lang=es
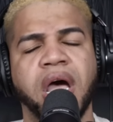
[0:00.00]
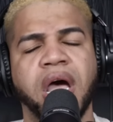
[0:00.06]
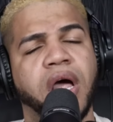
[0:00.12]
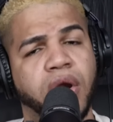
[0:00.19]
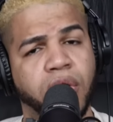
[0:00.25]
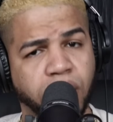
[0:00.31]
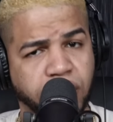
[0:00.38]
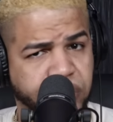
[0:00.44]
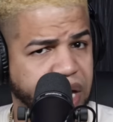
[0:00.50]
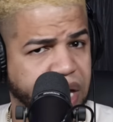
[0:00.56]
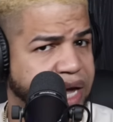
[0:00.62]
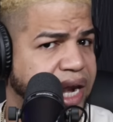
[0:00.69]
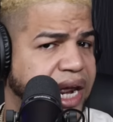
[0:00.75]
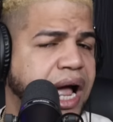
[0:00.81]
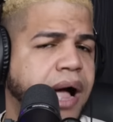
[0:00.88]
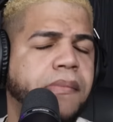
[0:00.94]
Los que
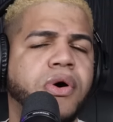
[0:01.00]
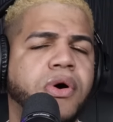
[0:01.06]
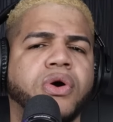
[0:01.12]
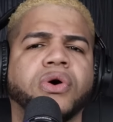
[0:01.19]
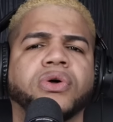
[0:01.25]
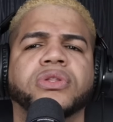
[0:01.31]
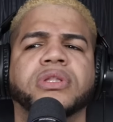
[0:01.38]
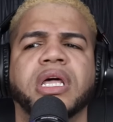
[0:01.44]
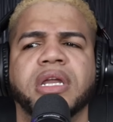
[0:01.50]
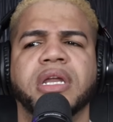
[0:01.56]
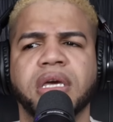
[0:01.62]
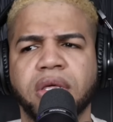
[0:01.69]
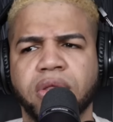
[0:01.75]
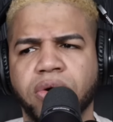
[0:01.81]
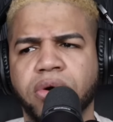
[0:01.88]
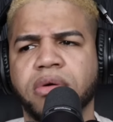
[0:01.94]
creamos
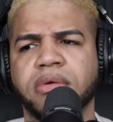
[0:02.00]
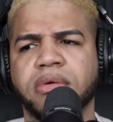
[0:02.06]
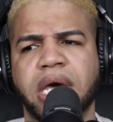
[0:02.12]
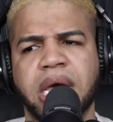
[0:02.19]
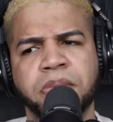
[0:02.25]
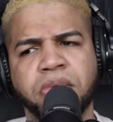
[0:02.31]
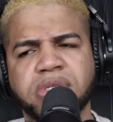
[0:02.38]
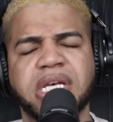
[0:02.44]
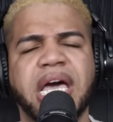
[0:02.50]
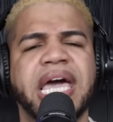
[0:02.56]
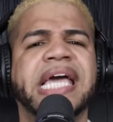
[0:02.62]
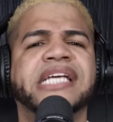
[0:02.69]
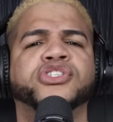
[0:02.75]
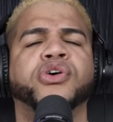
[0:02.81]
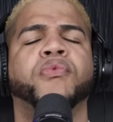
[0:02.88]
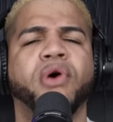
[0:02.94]
contenido hemos
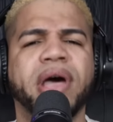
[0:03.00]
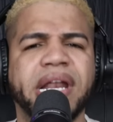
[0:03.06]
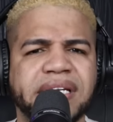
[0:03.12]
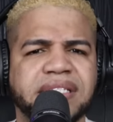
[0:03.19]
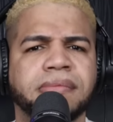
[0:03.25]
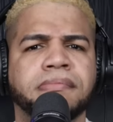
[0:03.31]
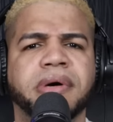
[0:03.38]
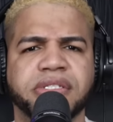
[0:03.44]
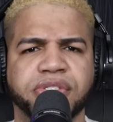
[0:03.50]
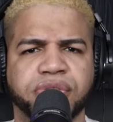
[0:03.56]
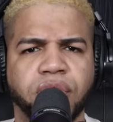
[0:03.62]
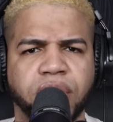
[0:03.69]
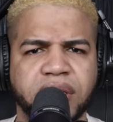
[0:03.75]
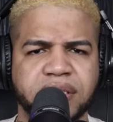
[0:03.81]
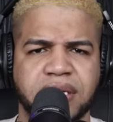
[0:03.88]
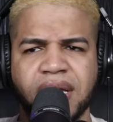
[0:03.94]
hecho buenas
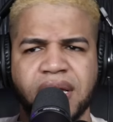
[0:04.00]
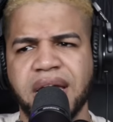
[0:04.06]
inversiones